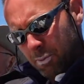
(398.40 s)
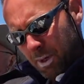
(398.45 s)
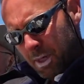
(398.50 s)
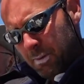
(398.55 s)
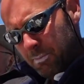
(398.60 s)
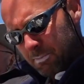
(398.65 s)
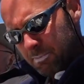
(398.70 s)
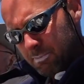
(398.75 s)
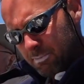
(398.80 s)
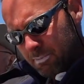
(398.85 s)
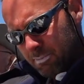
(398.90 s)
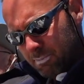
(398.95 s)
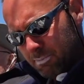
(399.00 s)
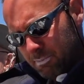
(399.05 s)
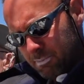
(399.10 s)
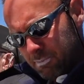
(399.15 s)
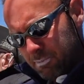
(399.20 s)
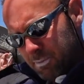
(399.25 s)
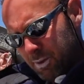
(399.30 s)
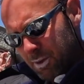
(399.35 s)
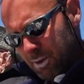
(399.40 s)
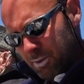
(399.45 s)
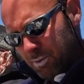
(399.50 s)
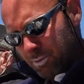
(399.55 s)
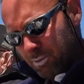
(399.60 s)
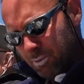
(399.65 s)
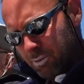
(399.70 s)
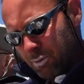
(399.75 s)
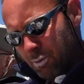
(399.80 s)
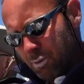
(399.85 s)
Oui. Hein
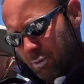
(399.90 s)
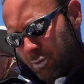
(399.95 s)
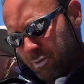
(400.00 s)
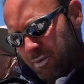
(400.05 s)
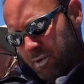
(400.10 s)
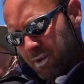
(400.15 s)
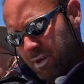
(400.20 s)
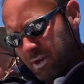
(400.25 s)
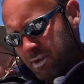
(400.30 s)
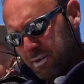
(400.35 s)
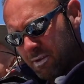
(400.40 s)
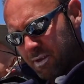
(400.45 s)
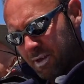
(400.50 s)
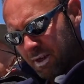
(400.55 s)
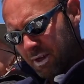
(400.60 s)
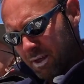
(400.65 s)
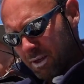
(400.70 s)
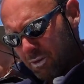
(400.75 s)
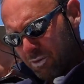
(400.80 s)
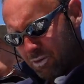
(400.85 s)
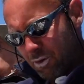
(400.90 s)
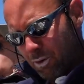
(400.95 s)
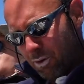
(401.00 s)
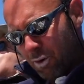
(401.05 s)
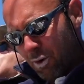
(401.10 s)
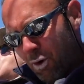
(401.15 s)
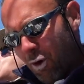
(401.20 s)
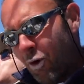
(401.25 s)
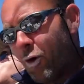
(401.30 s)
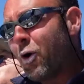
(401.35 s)
Donc euh, c'est riche
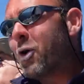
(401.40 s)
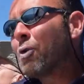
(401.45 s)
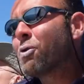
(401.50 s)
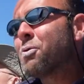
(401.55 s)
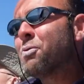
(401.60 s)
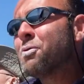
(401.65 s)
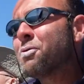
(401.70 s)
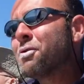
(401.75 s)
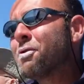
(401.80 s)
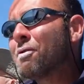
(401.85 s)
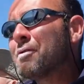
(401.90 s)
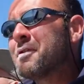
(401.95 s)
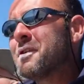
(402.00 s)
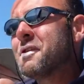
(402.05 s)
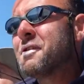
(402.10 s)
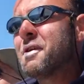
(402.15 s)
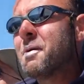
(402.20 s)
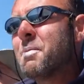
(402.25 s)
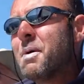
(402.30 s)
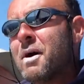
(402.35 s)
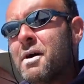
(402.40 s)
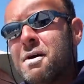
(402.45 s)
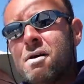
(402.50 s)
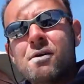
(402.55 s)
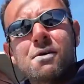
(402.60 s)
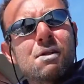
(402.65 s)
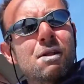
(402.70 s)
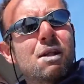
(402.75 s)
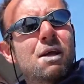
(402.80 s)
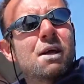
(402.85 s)
en, rencontres, c'est sympa.
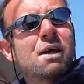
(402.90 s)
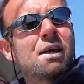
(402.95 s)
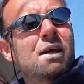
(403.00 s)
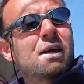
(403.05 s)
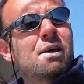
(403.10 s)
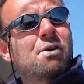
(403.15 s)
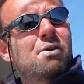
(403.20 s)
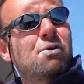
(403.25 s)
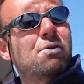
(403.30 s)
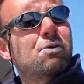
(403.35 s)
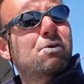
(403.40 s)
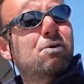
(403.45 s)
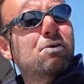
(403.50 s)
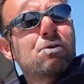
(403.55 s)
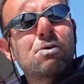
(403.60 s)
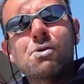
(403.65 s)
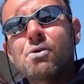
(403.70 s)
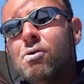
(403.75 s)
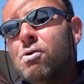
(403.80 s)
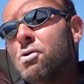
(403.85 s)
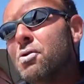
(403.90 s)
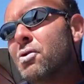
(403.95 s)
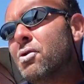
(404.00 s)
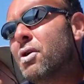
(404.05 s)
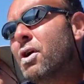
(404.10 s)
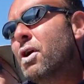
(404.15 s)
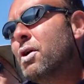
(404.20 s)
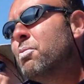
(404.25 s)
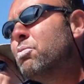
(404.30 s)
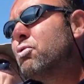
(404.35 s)
Euh,
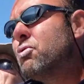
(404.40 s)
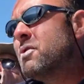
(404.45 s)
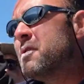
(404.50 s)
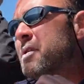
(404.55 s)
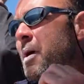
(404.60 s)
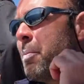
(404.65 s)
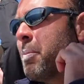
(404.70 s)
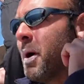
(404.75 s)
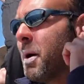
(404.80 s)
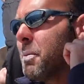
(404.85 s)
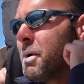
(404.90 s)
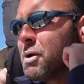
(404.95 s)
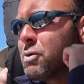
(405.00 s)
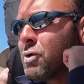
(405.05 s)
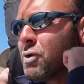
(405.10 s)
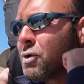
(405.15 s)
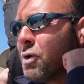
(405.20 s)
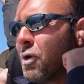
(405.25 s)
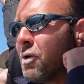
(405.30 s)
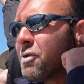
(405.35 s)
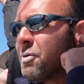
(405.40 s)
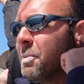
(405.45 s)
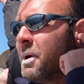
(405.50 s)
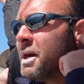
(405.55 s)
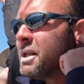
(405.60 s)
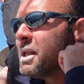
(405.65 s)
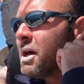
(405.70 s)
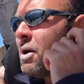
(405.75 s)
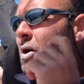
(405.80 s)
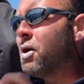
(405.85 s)
et puis ça permet de
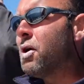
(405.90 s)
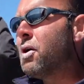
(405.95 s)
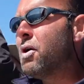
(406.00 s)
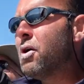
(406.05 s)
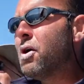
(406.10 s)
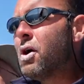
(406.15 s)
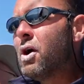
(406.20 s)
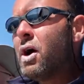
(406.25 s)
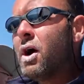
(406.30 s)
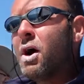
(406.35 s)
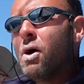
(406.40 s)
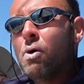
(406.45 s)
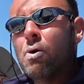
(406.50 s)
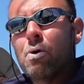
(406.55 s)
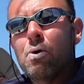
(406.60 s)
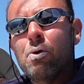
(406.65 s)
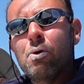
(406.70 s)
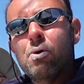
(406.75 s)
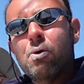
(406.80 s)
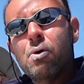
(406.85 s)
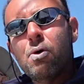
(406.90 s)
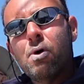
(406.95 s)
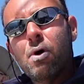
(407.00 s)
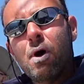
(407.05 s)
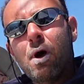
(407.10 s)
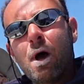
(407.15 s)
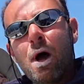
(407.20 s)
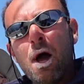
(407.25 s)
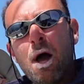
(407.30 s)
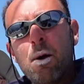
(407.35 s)
transmettre
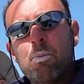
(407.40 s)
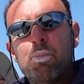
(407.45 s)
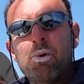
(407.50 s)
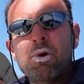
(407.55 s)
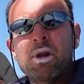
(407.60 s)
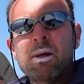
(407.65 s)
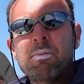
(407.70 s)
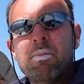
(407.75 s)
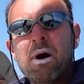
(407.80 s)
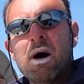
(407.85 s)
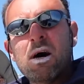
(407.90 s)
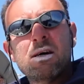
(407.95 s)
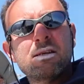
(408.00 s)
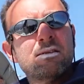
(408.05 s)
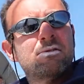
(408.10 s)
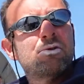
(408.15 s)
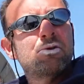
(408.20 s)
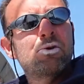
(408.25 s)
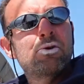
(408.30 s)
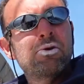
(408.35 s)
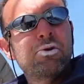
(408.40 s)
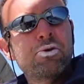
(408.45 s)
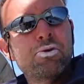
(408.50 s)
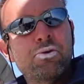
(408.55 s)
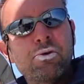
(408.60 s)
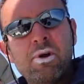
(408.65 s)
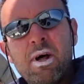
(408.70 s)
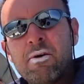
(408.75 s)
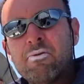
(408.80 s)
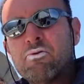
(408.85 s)
un peu les bases
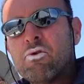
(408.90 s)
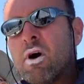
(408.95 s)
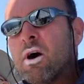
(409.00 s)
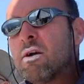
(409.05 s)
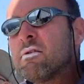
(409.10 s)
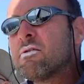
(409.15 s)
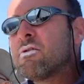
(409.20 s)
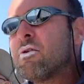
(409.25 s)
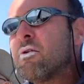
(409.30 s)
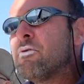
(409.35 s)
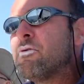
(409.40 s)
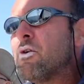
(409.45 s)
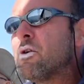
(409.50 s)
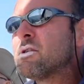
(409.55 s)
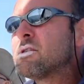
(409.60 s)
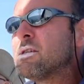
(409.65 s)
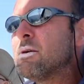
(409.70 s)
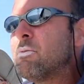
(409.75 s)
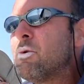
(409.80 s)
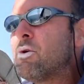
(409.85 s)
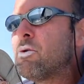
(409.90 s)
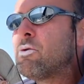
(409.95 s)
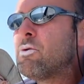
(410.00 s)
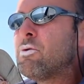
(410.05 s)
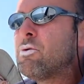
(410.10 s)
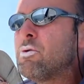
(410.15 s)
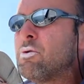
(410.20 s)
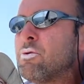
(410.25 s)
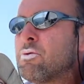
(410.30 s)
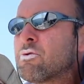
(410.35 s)
de la voile sans
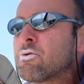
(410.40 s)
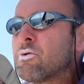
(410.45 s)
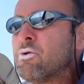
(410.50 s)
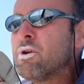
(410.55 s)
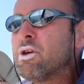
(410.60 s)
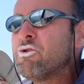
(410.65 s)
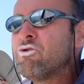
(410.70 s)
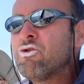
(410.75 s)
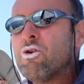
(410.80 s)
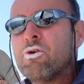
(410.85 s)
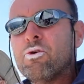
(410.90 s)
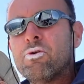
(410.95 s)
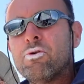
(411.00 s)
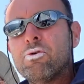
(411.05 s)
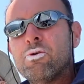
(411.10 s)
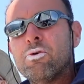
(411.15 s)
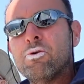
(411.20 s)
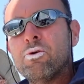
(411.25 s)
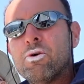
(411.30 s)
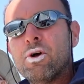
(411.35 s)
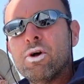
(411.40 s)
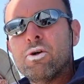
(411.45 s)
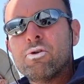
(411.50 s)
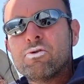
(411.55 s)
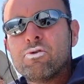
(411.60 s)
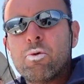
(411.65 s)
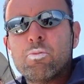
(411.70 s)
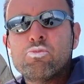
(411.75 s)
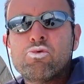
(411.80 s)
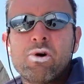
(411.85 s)
forcément ce que les gens
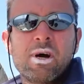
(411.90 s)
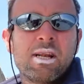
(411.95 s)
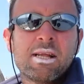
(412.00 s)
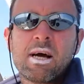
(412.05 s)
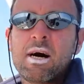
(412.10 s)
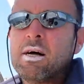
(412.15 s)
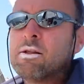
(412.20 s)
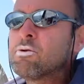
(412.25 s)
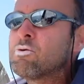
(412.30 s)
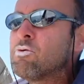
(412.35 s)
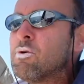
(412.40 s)
sans bourrer le crâne.